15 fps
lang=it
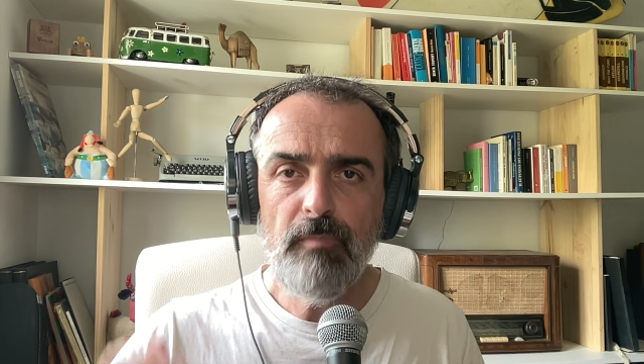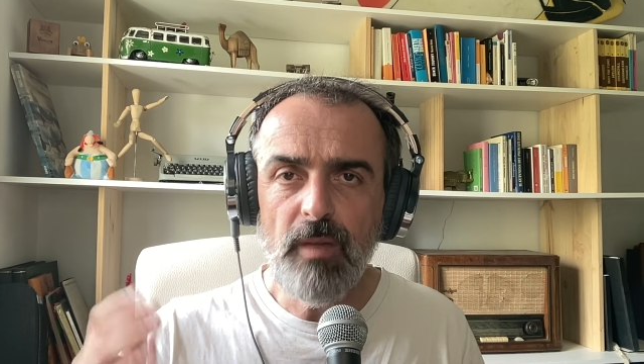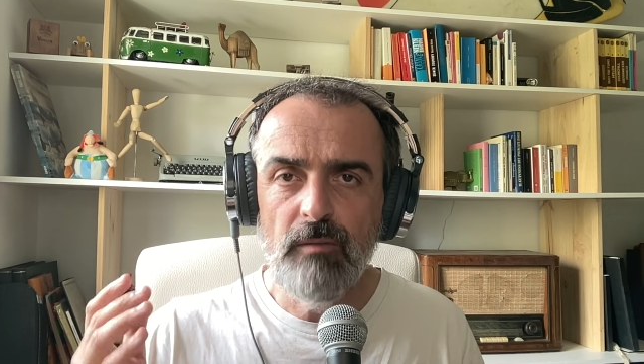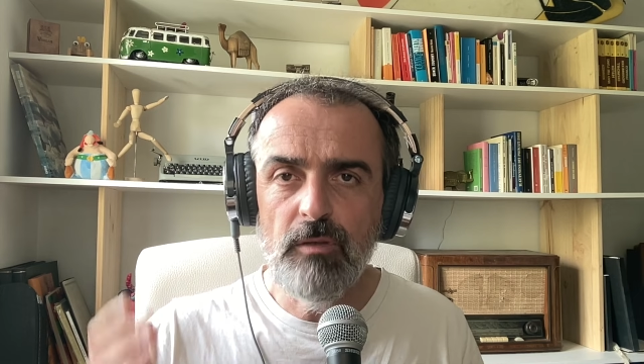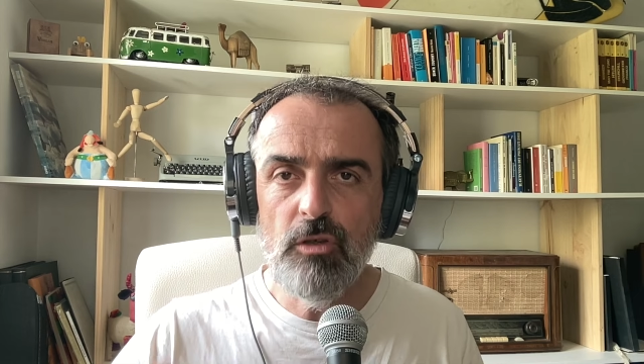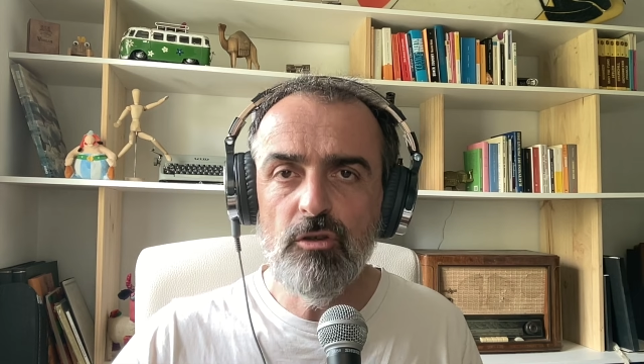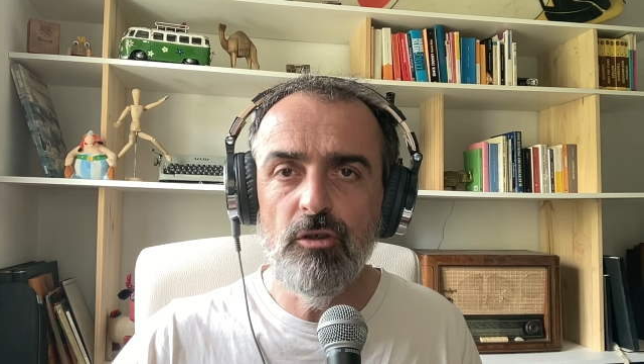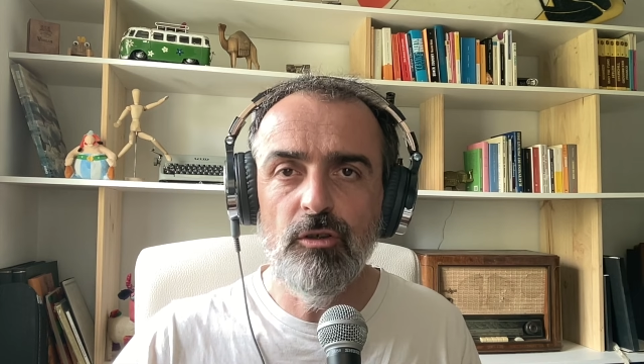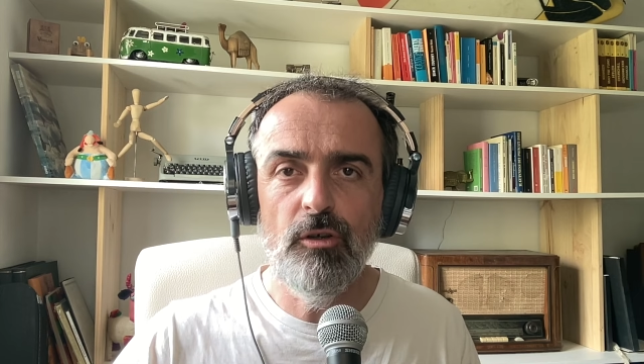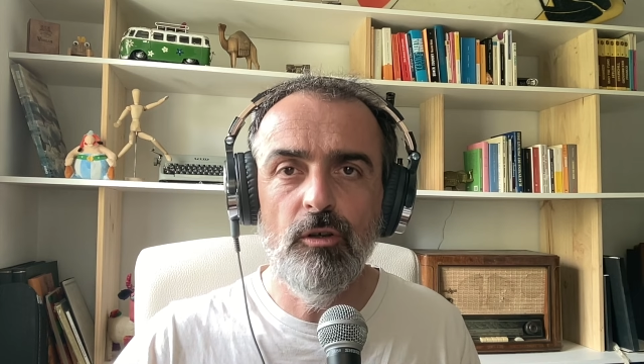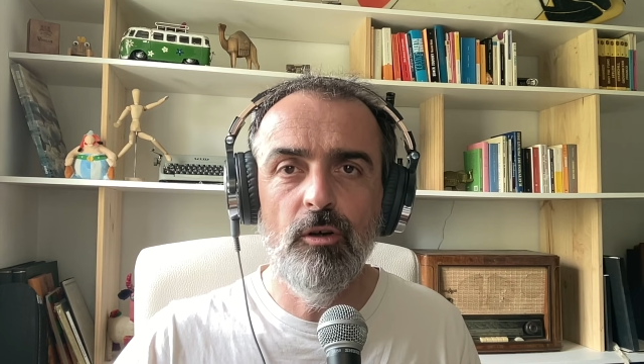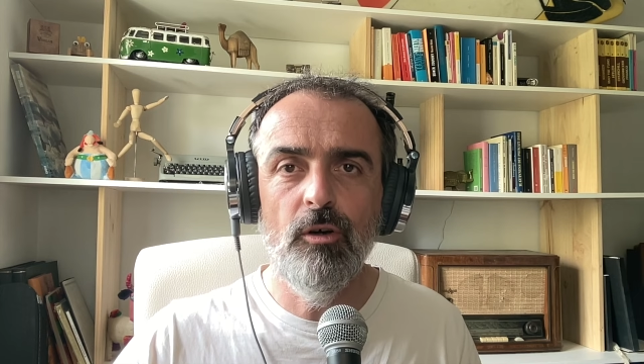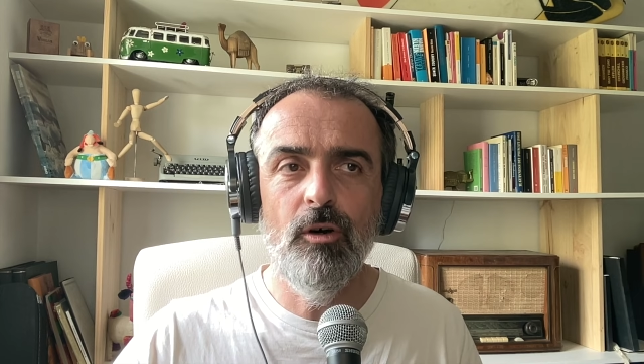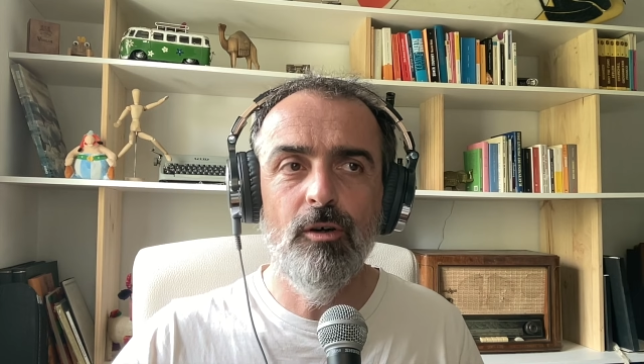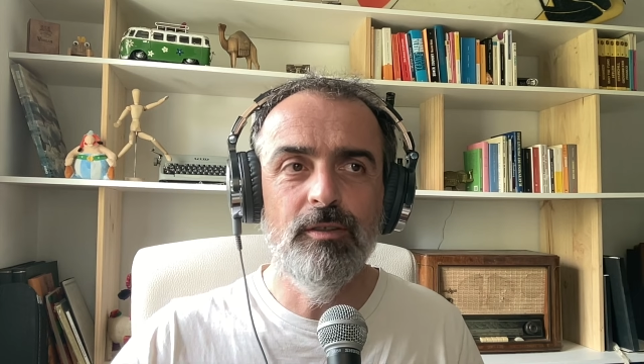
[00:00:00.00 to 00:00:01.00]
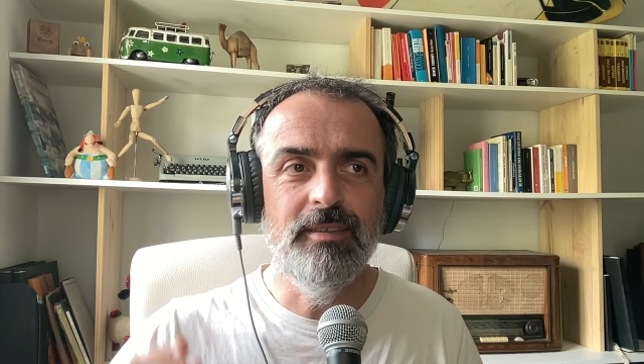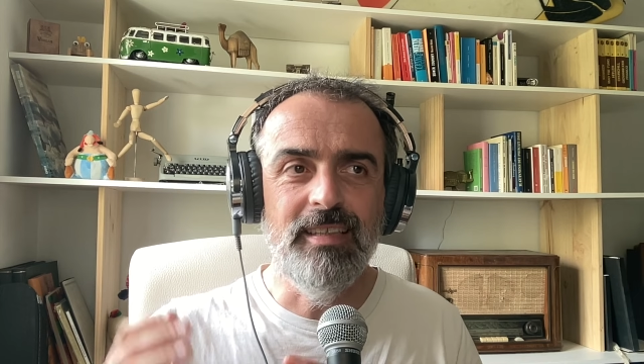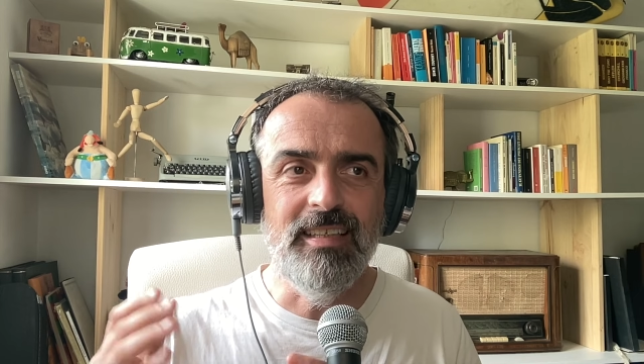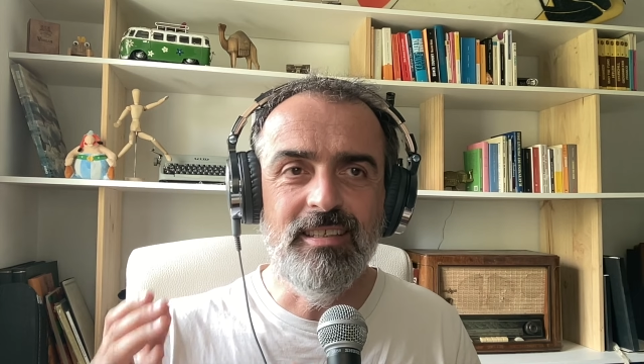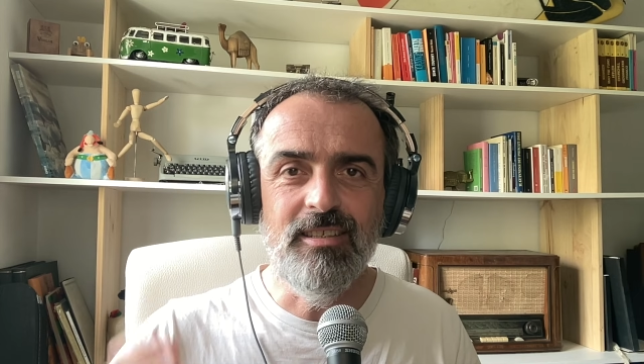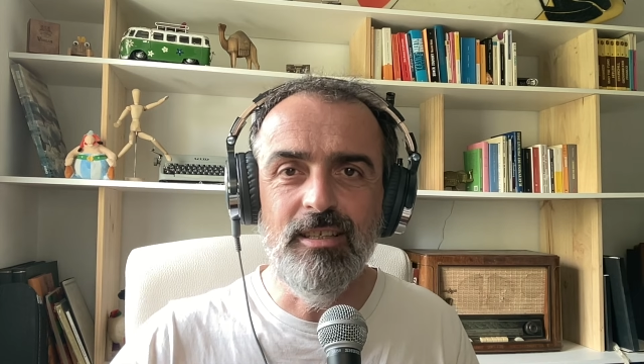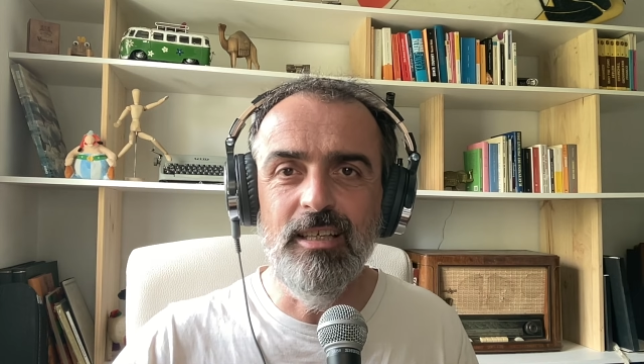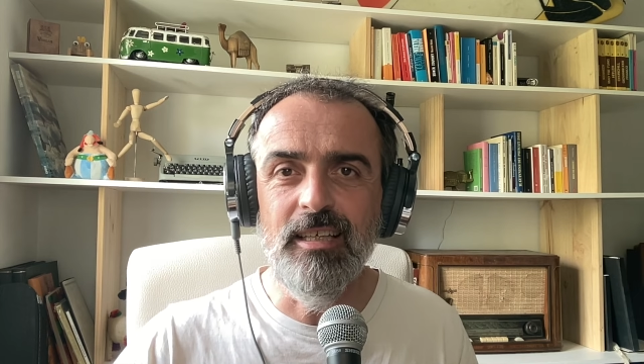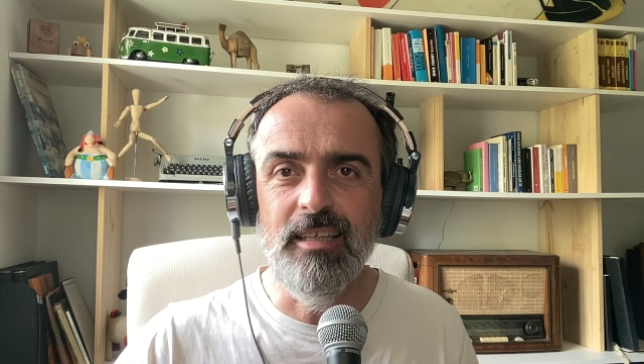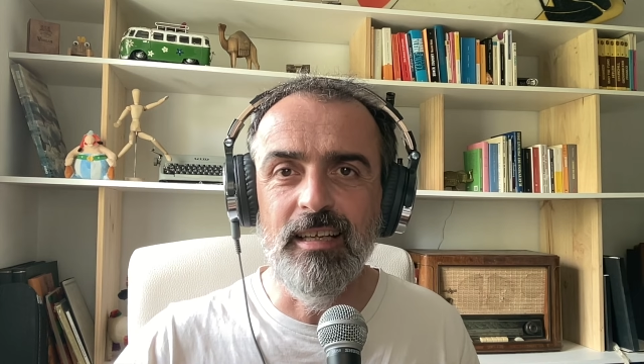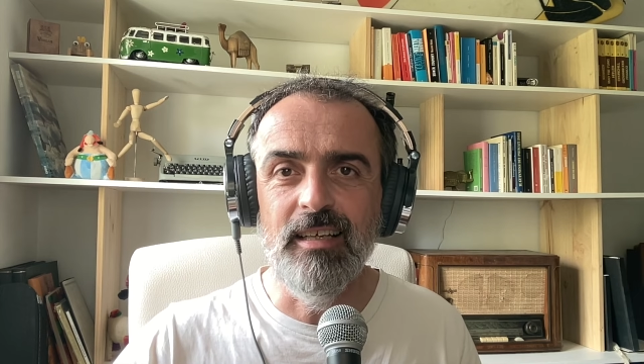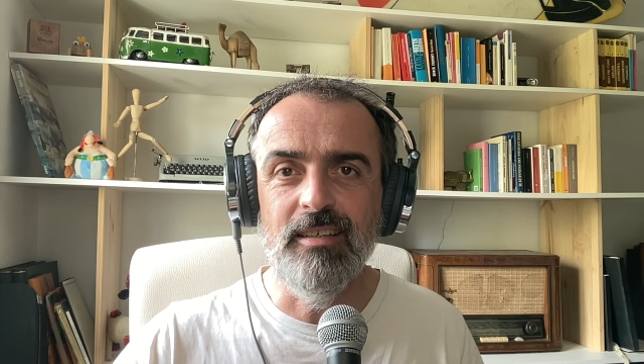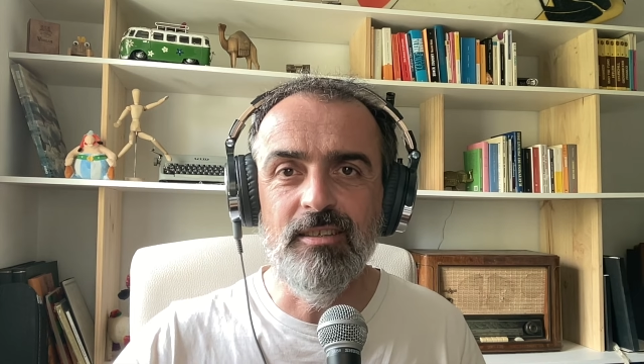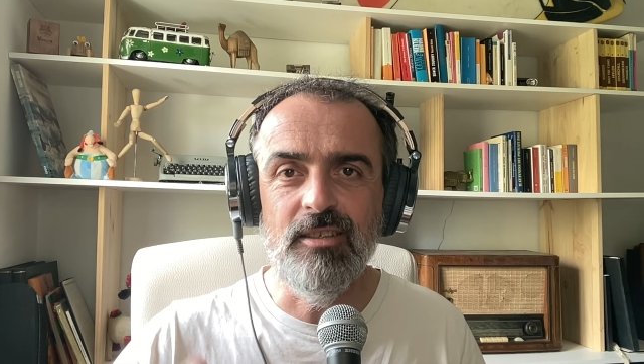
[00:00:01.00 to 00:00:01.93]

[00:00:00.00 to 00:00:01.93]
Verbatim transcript: Vi sono decine,